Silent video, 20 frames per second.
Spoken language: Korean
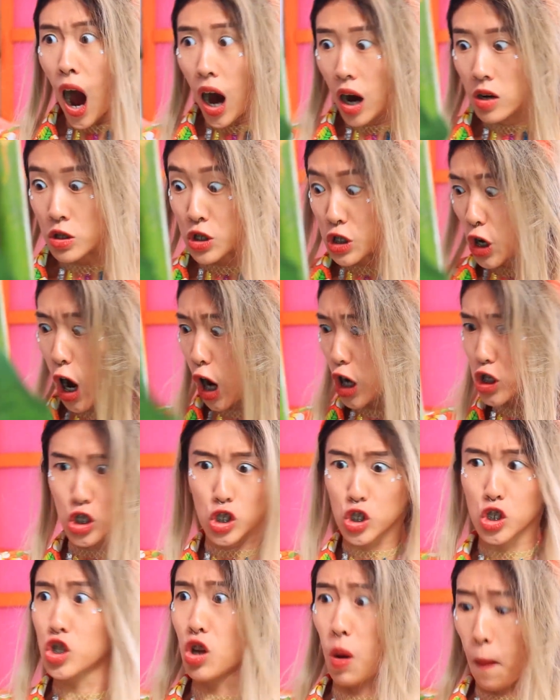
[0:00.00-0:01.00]
리오?
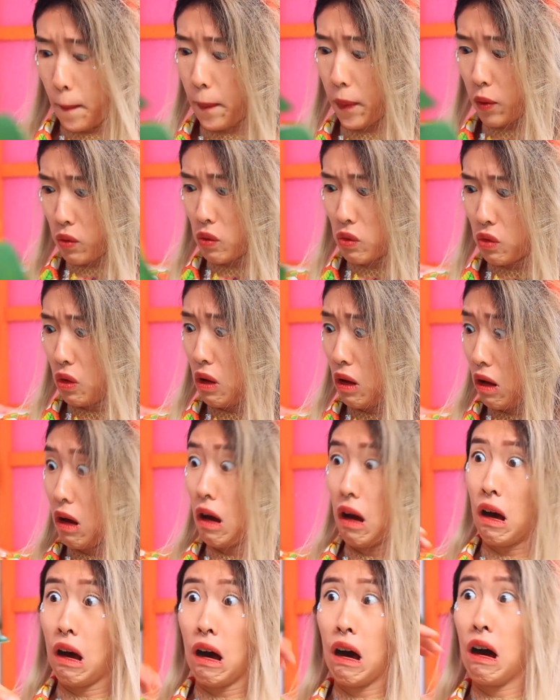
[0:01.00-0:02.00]
리오?
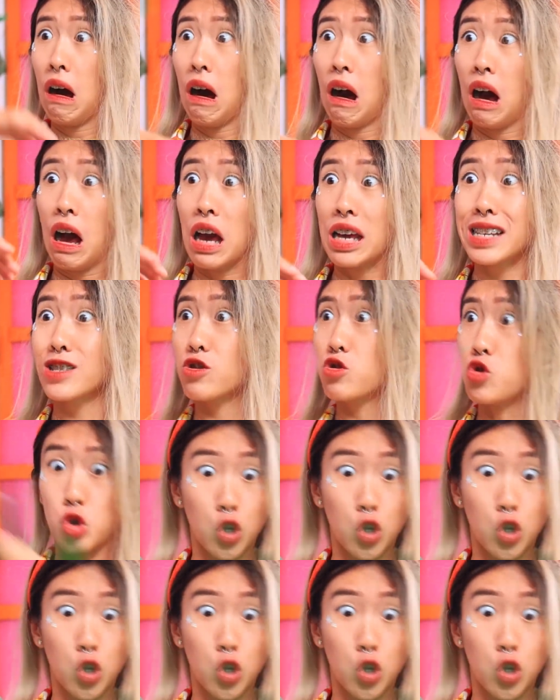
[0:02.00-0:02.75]
왜 옷을